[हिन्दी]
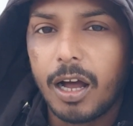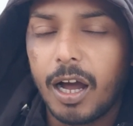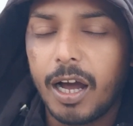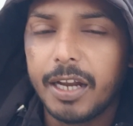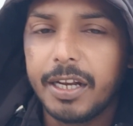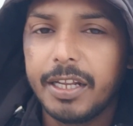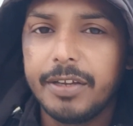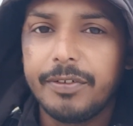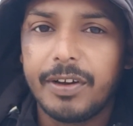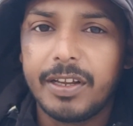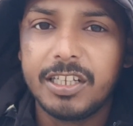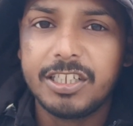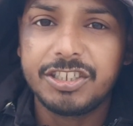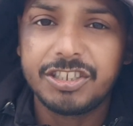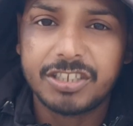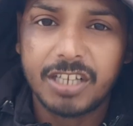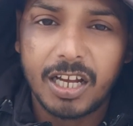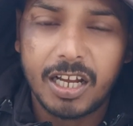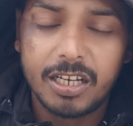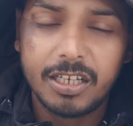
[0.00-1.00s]
आने वाले
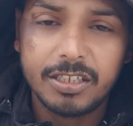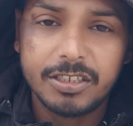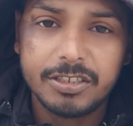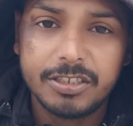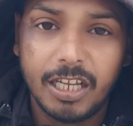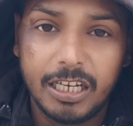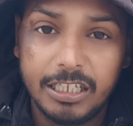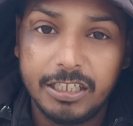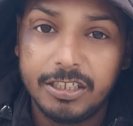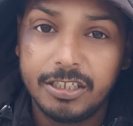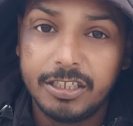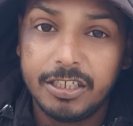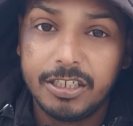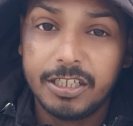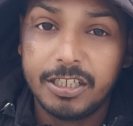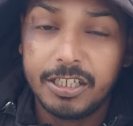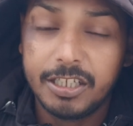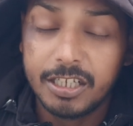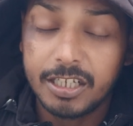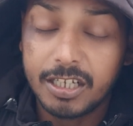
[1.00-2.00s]
साल यानी
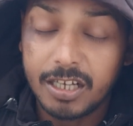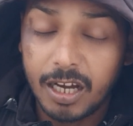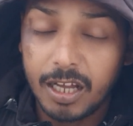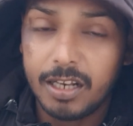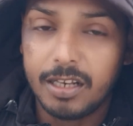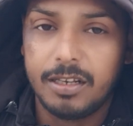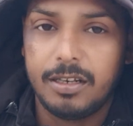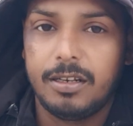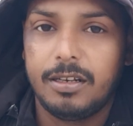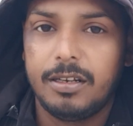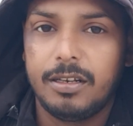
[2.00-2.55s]
कल